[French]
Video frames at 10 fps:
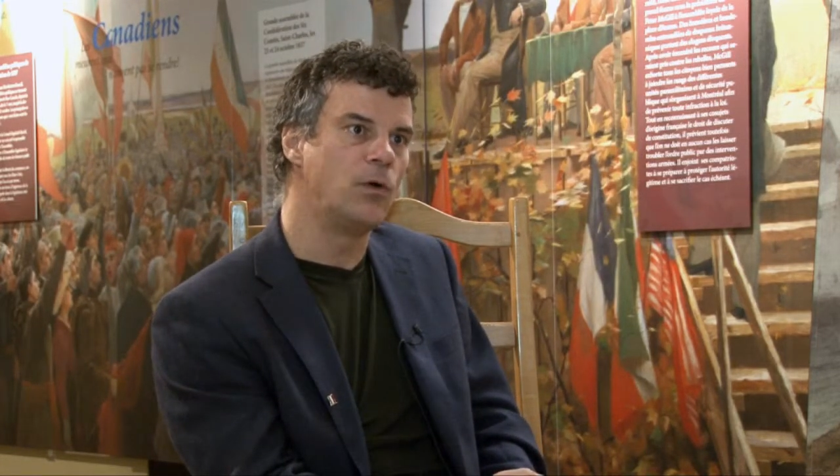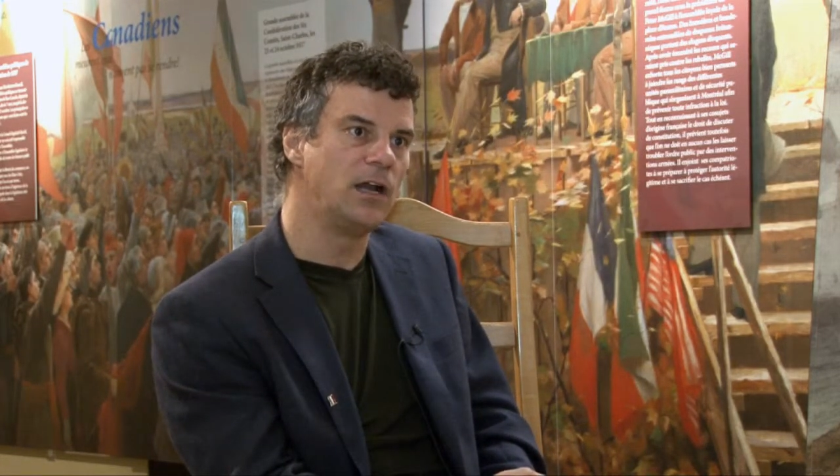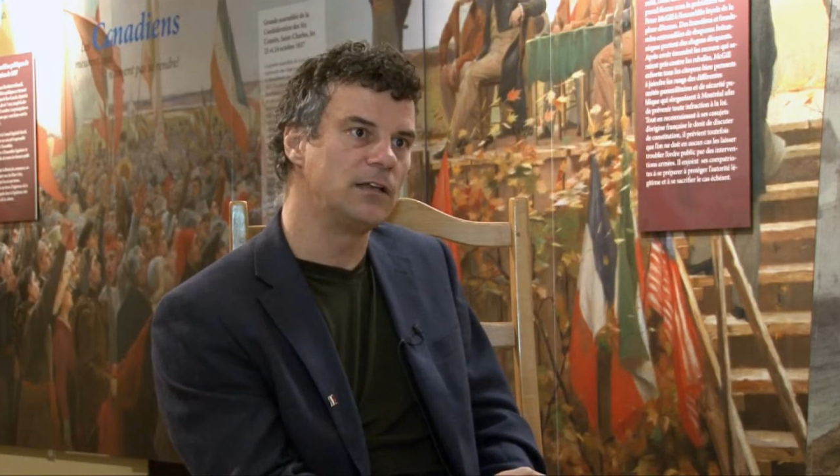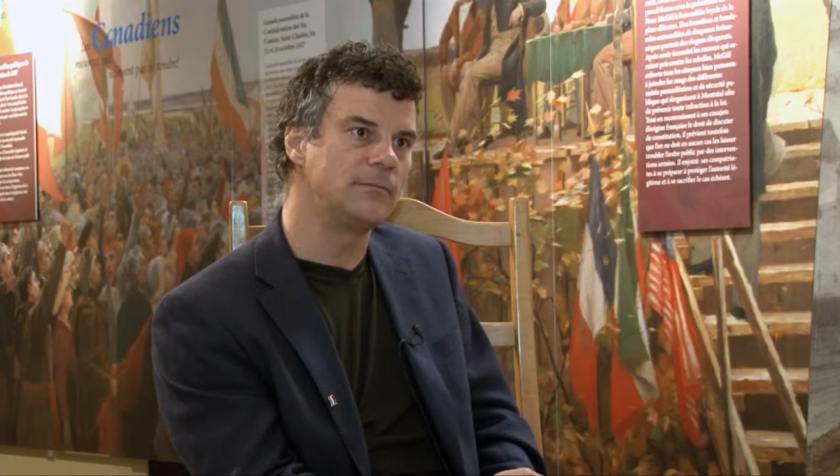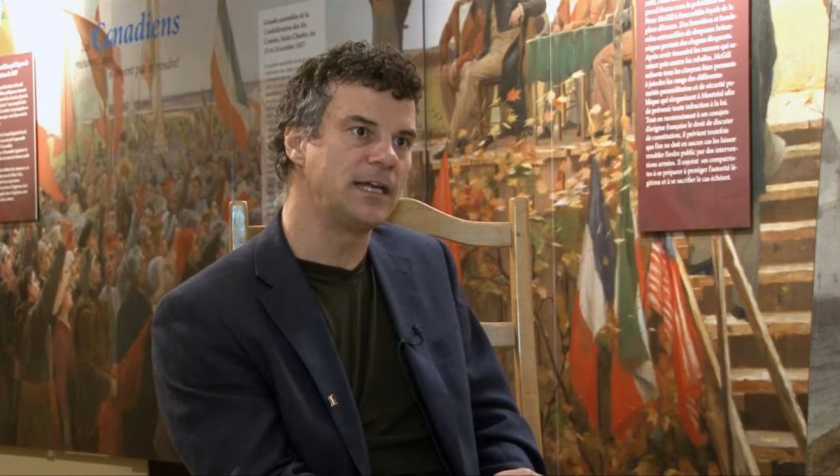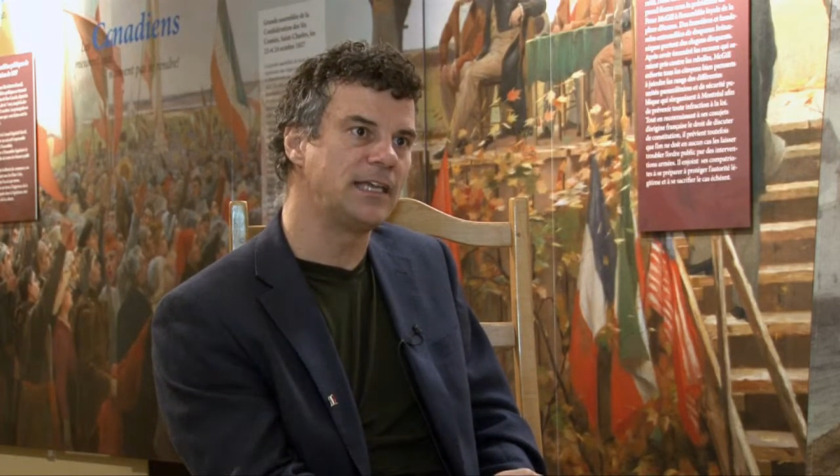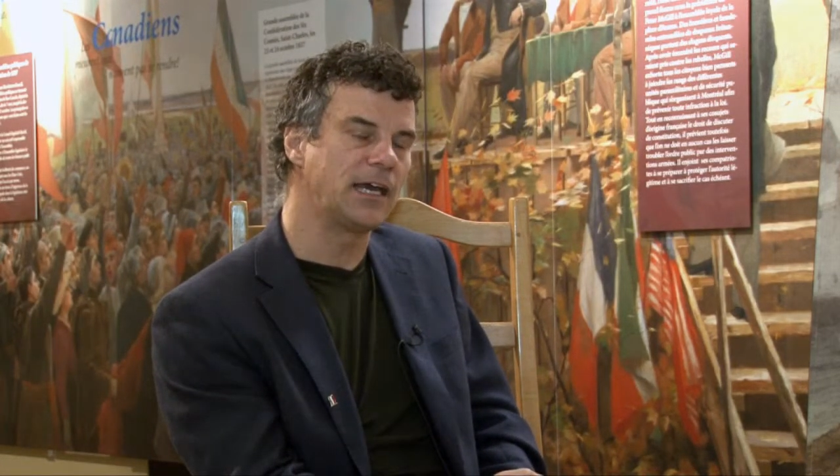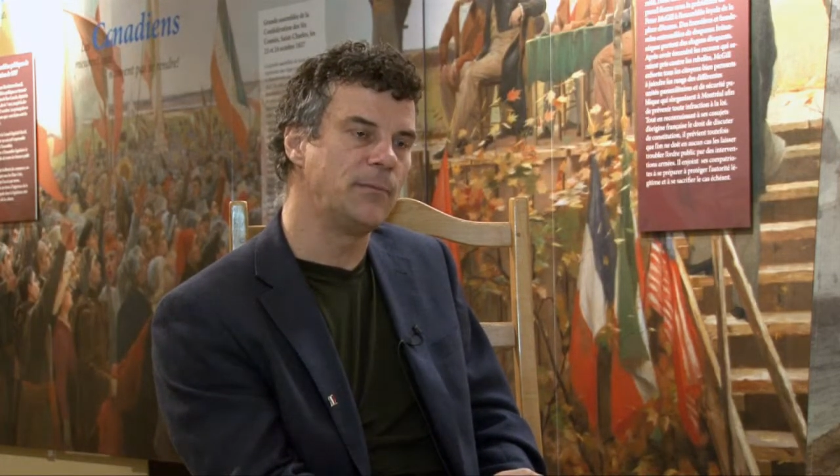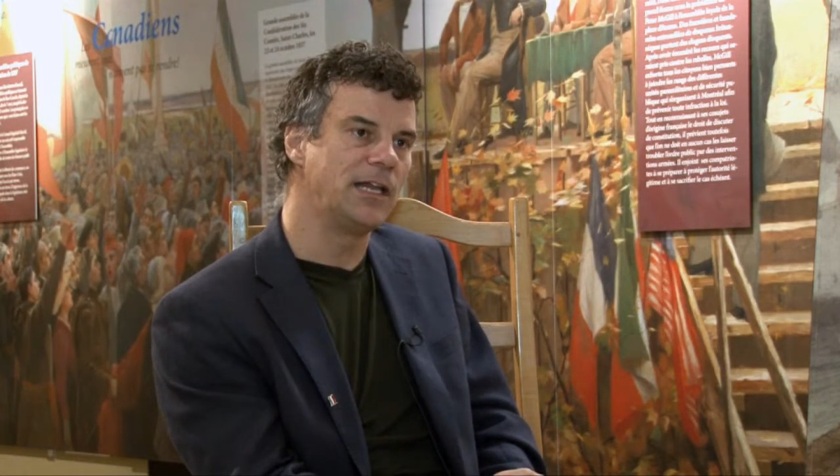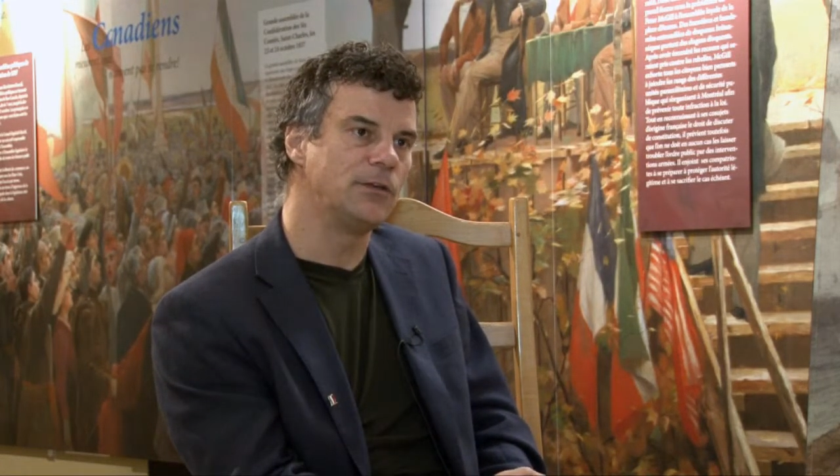au lendemain des
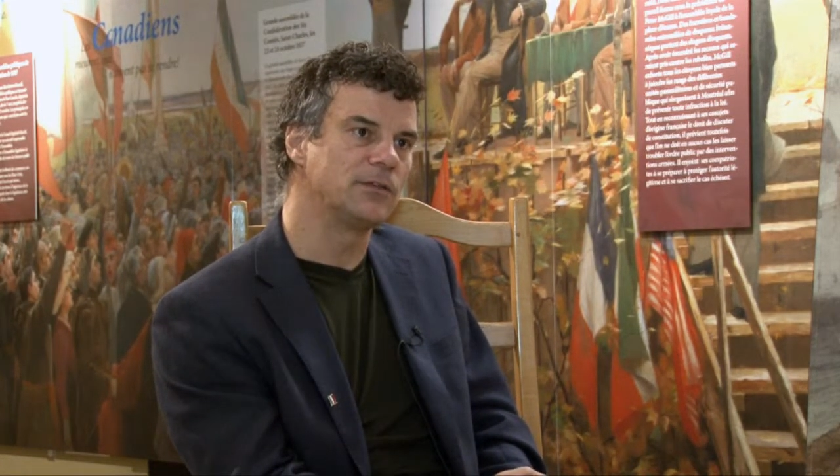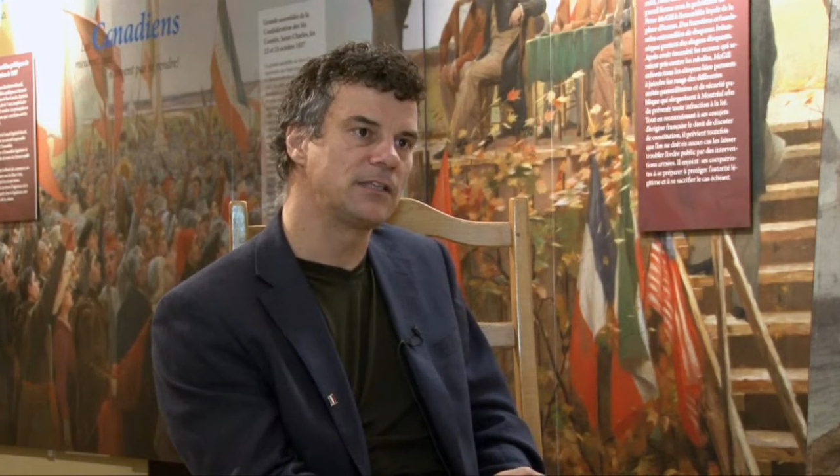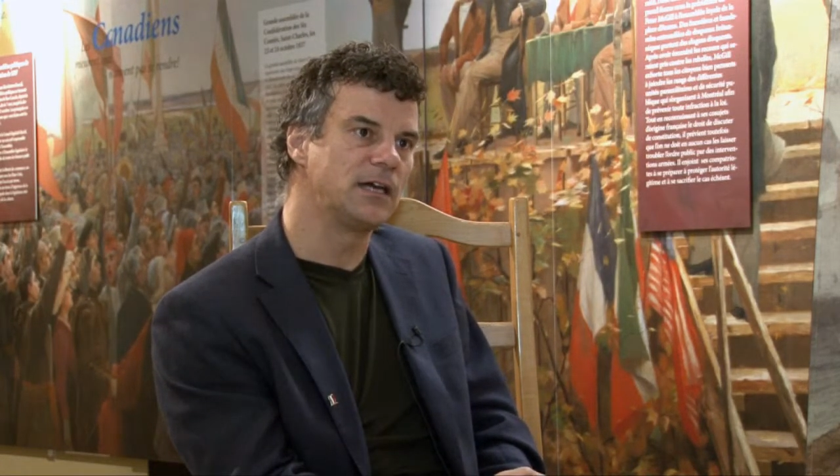rébellions de